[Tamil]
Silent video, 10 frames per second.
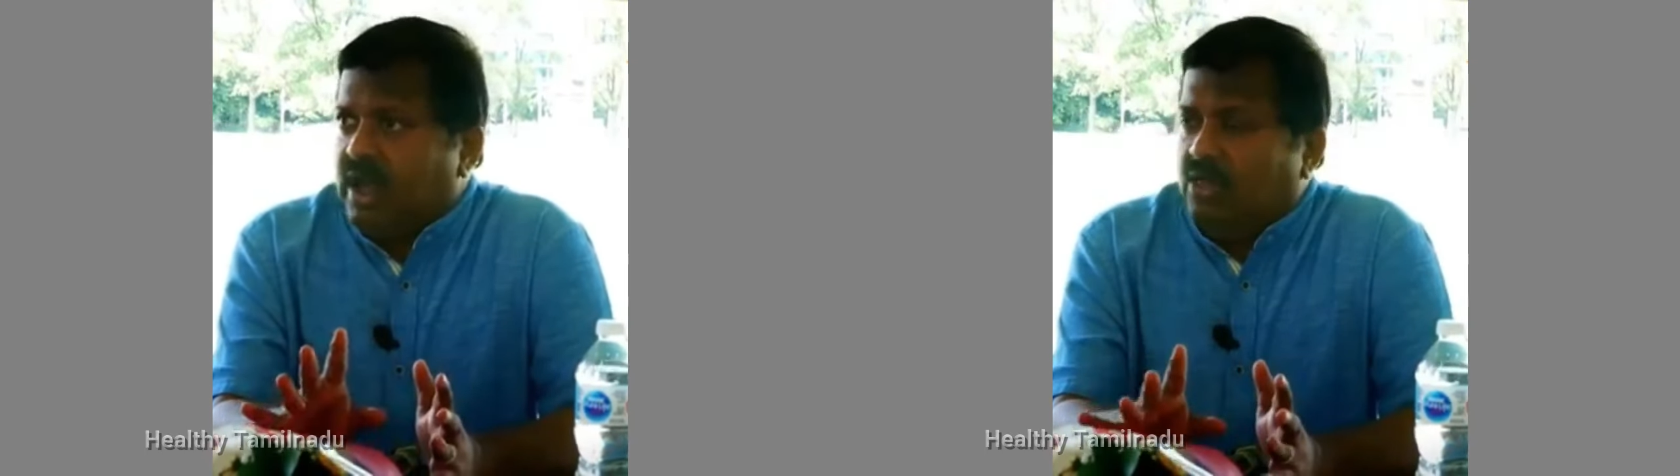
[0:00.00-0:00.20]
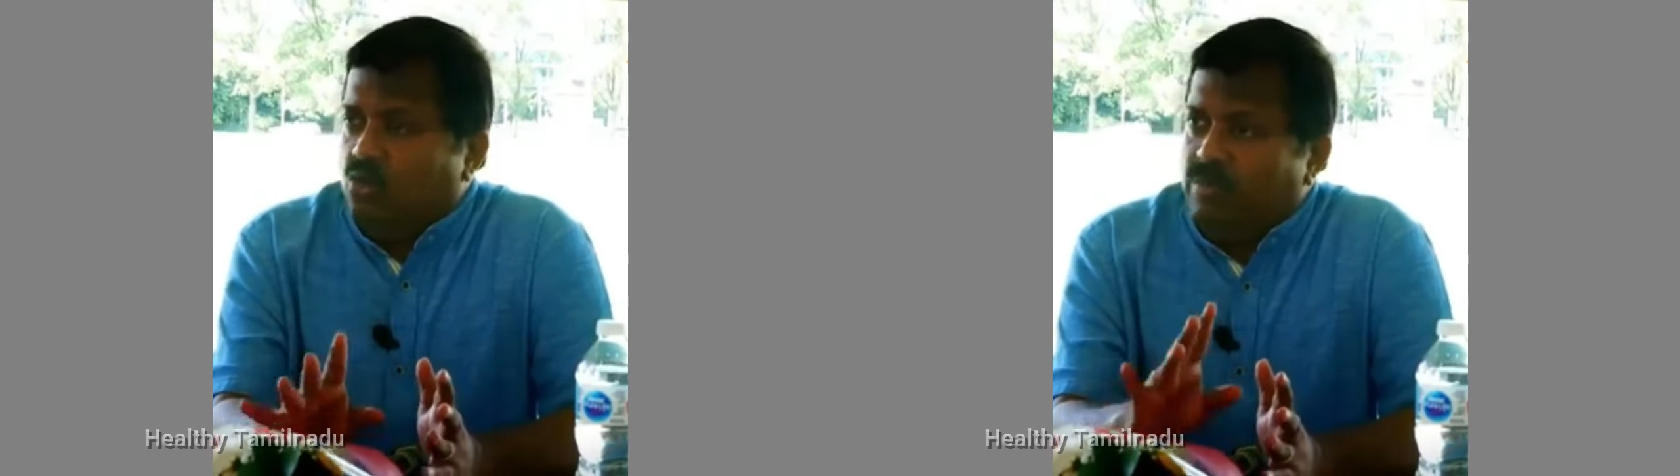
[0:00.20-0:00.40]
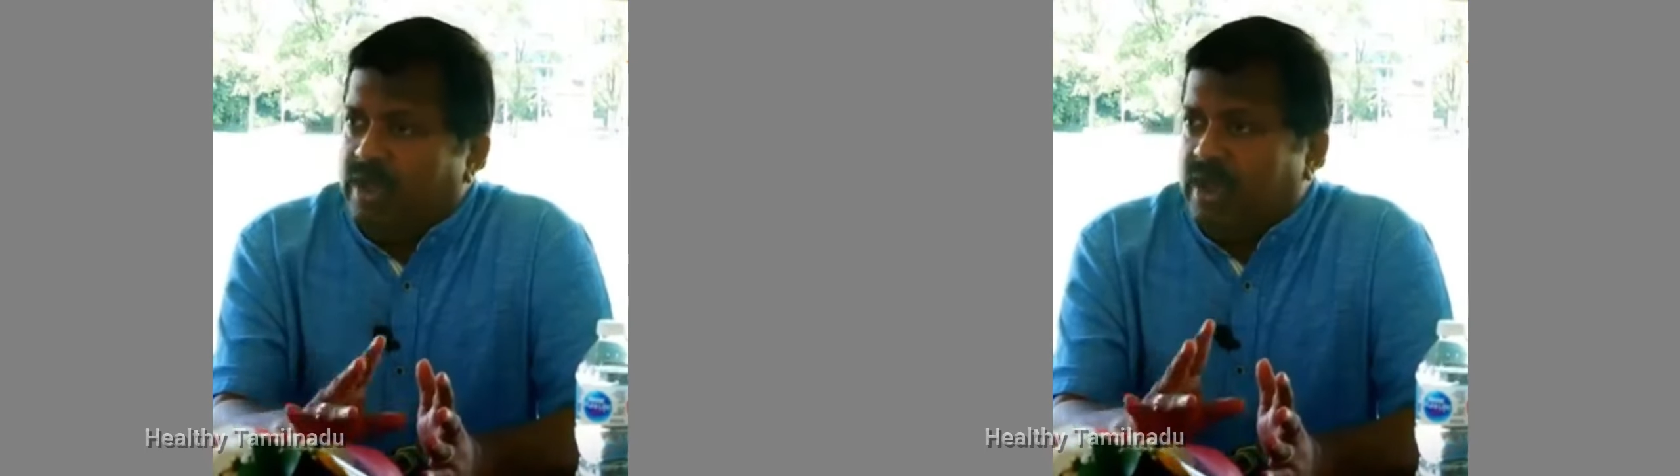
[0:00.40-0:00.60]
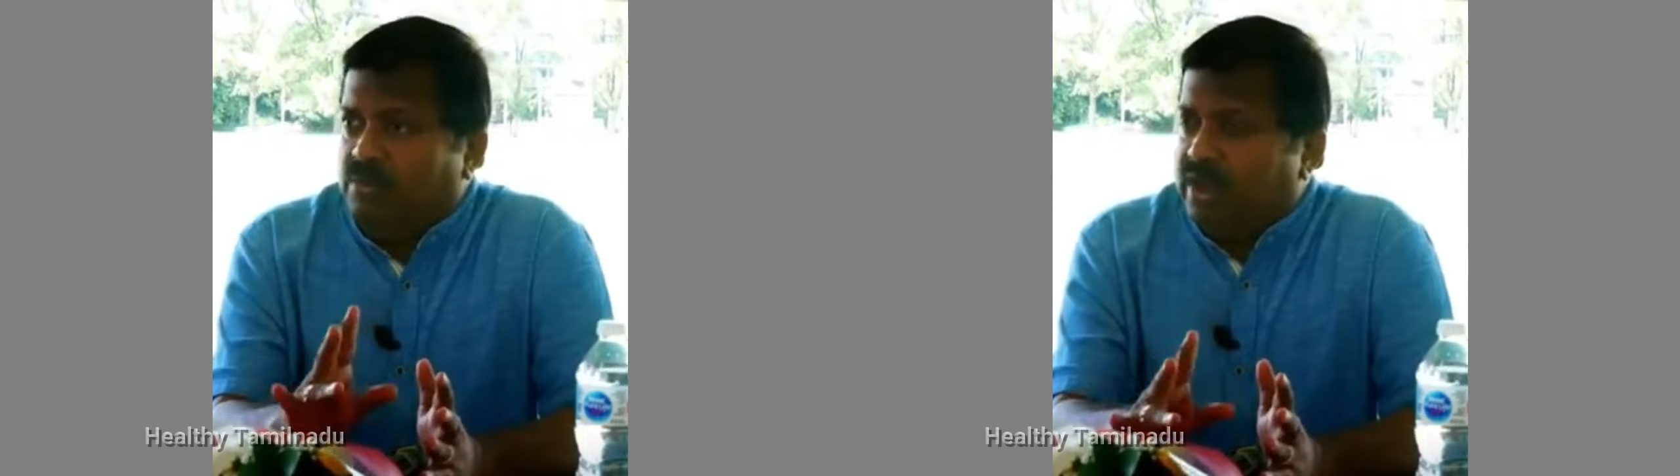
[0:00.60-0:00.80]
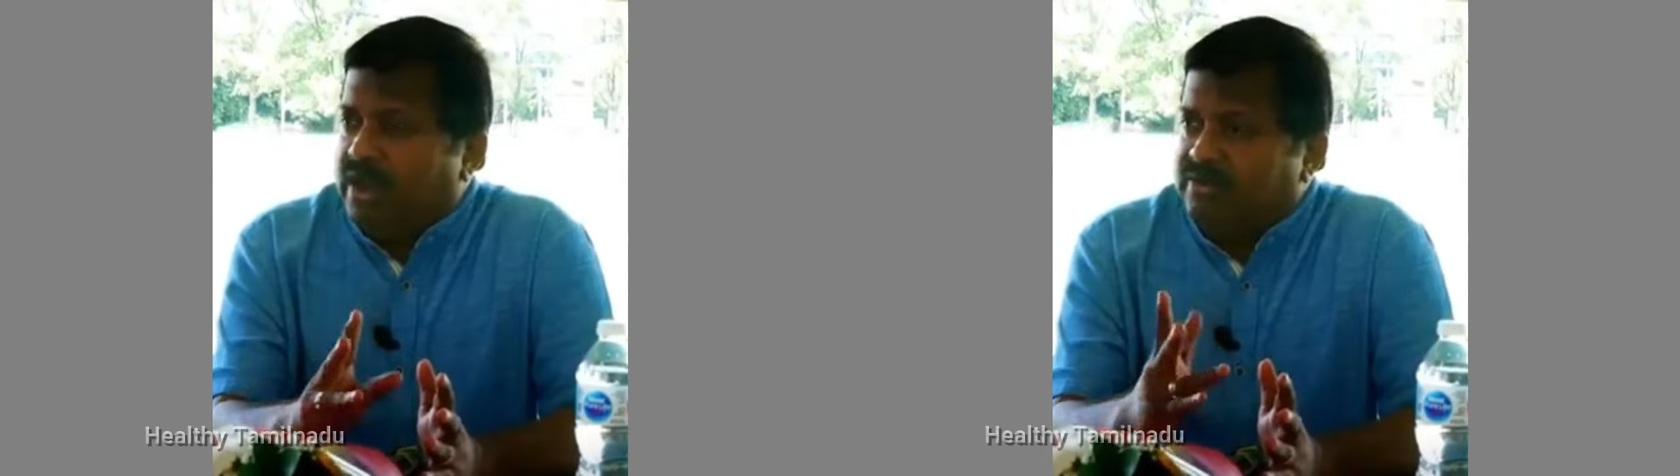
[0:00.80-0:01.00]
அது உண்மையாக
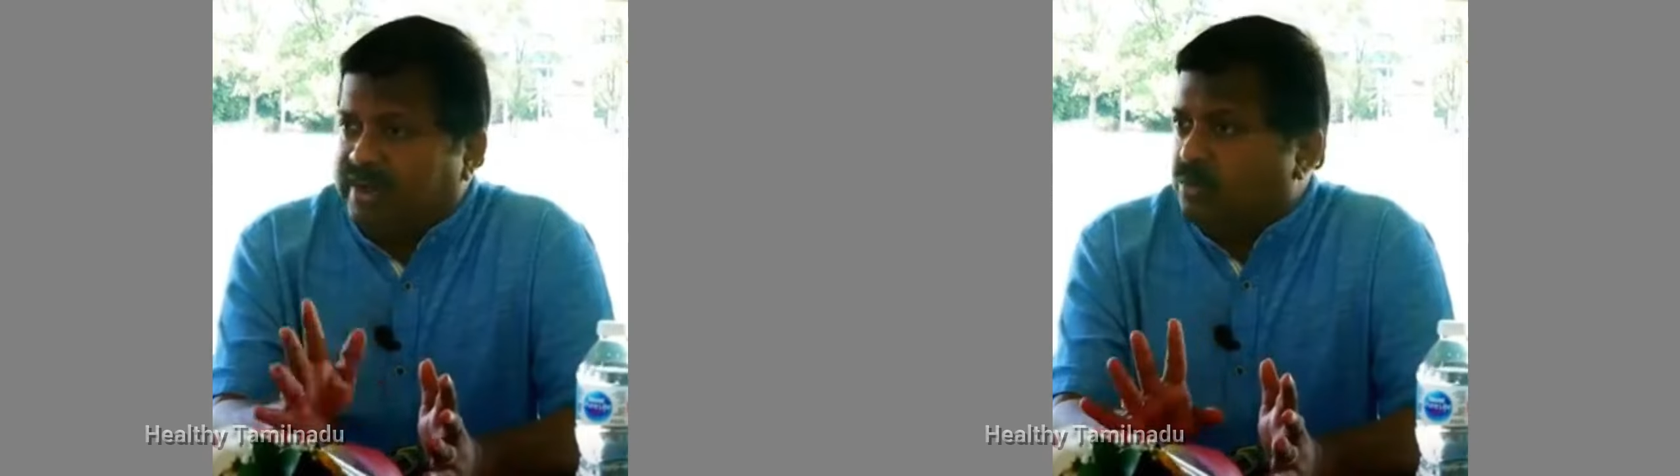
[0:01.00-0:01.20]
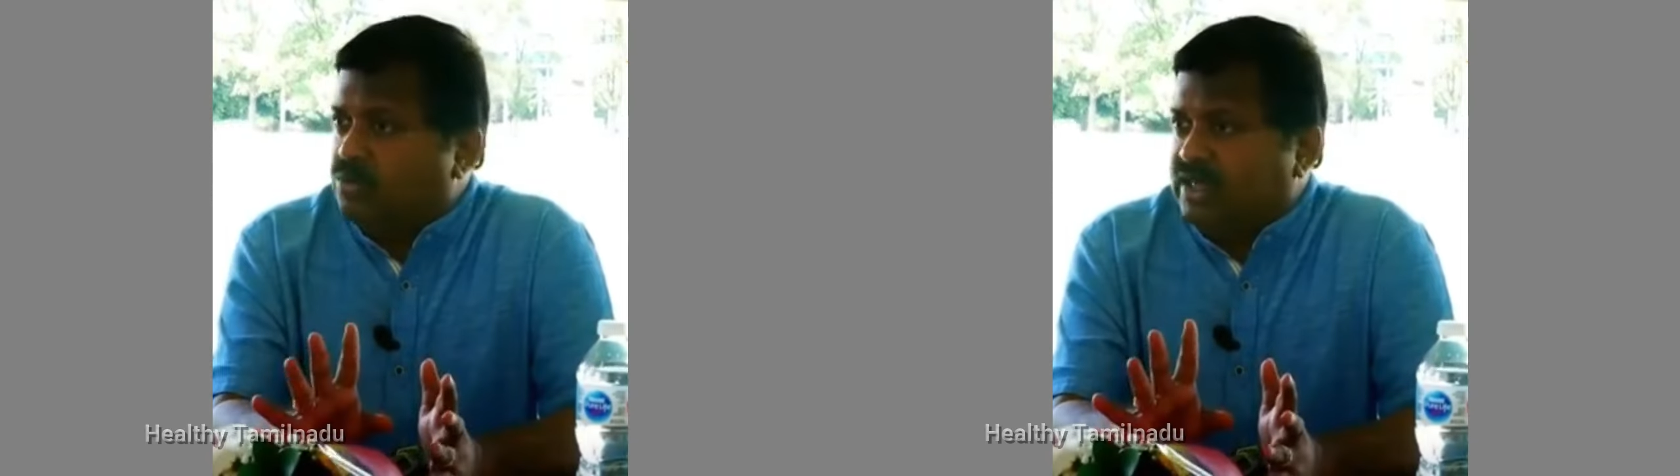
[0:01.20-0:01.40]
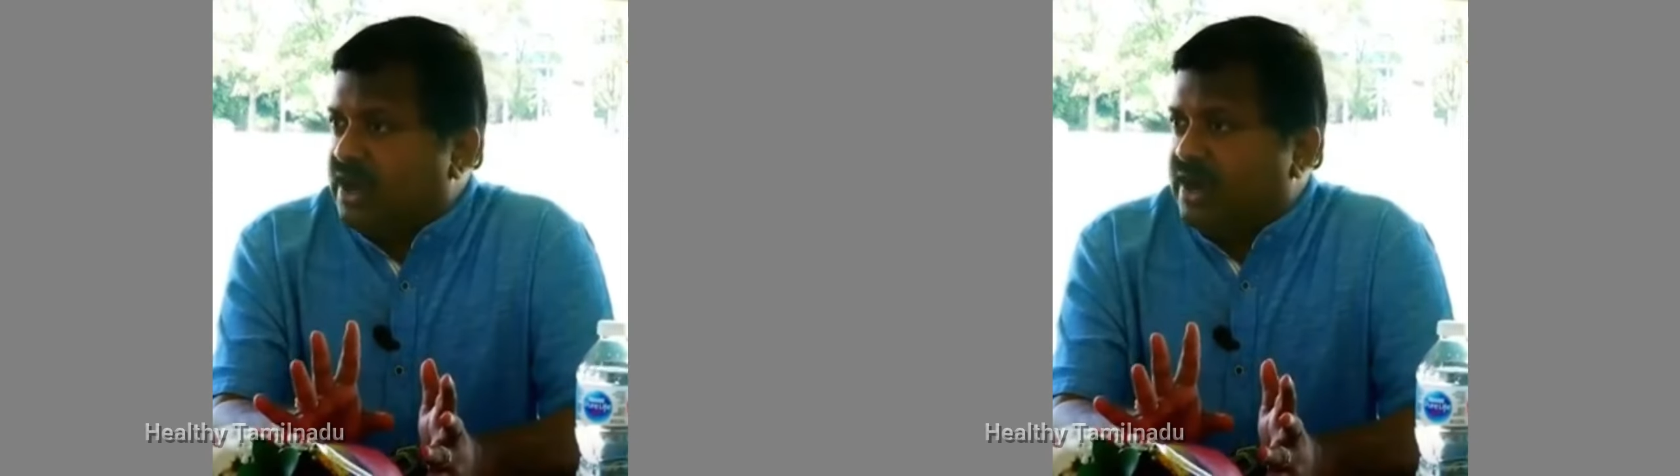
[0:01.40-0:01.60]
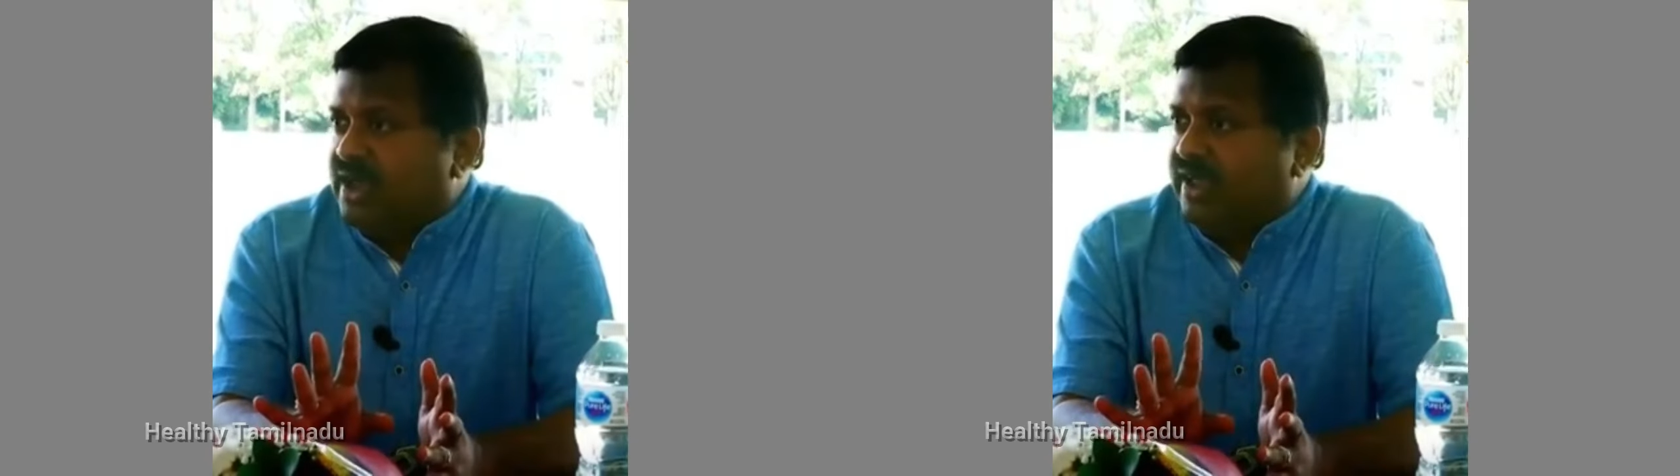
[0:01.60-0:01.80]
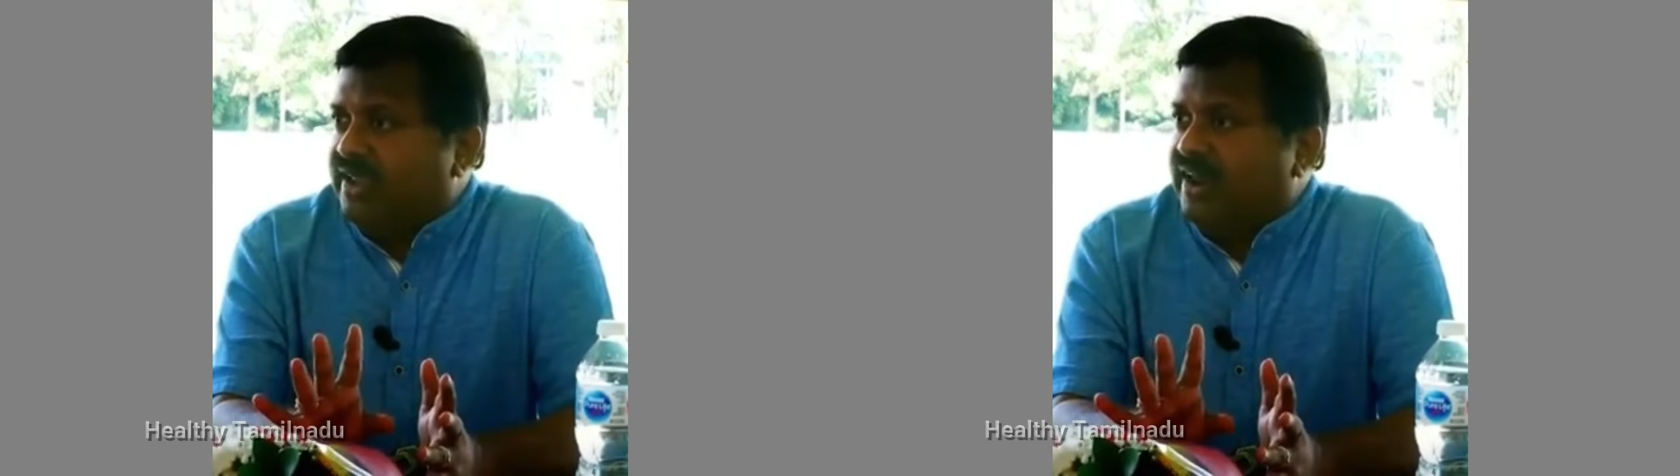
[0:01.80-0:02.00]
பொய்யான்னு சண்டை போட்டு தான் கிடக்காங்க